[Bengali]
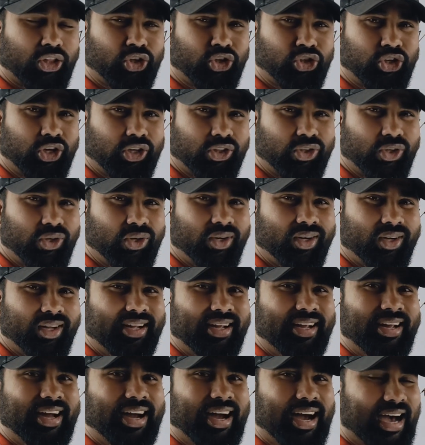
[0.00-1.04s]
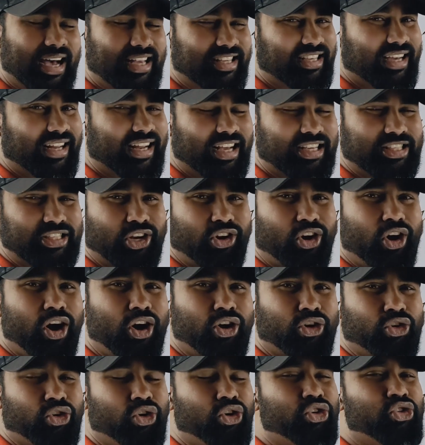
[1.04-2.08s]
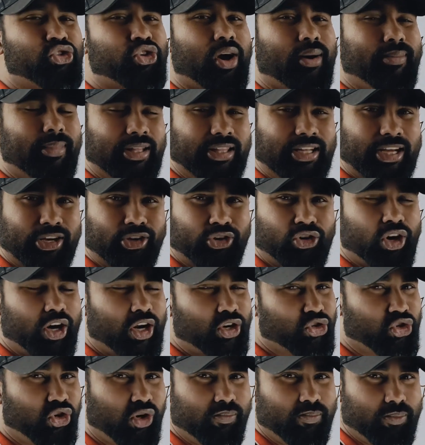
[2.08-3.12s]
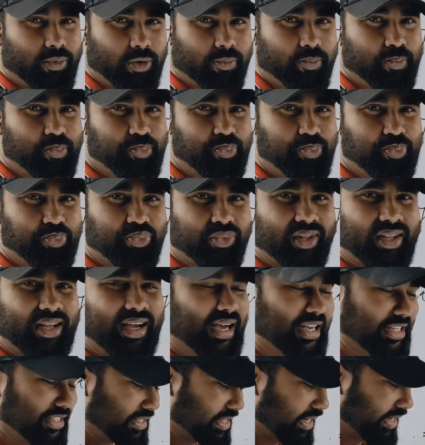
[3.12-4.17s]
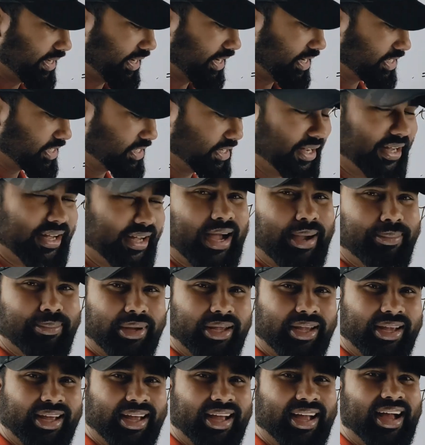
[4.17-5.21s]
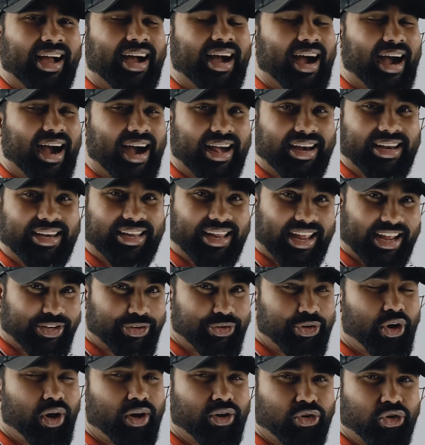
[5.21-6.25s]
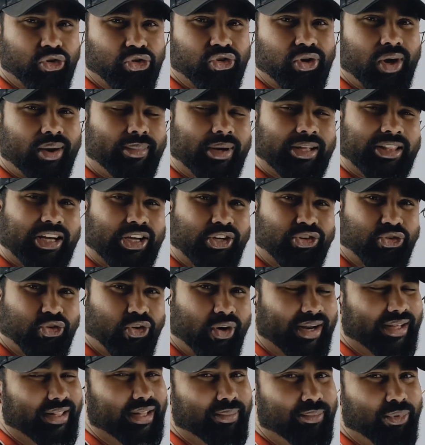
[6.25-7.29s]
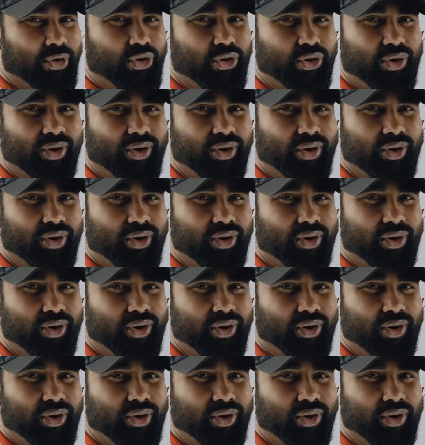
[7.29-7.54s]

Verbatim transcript: শত শত হাজার হাজার অঙ্ক সমাধান করা সম্ভব আজকের ক্লাসে আমি আর একটি অঙ্ক সমাধান করে দেব